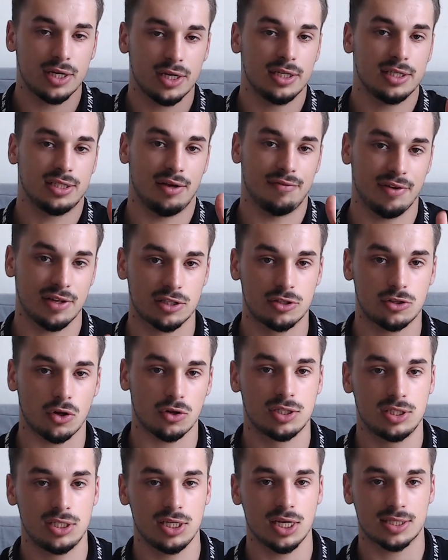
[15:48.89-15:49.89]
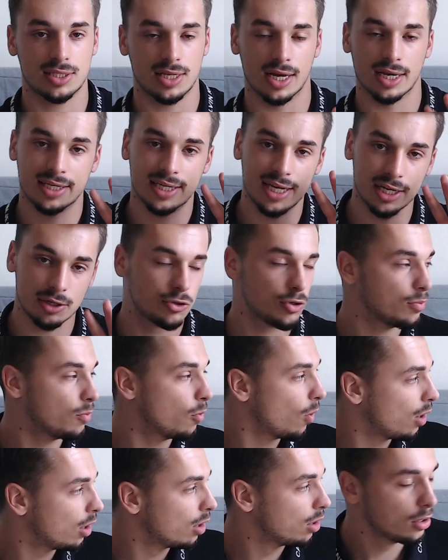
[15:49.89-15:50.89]
Ça vient de sortir, ça a quelques
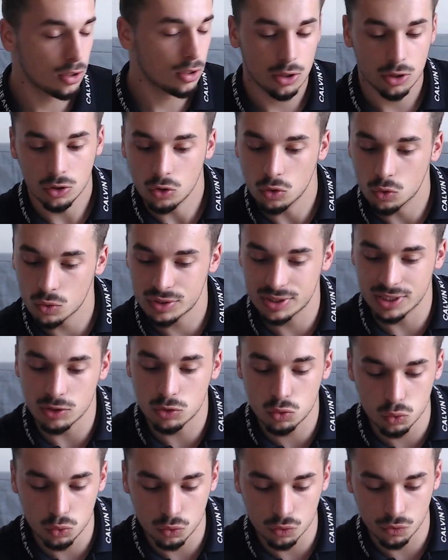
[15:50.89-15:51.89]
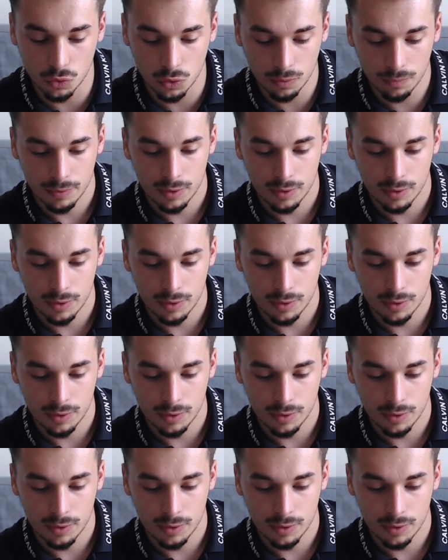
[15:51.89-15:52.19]
mois. Donc c'est tout nouveau.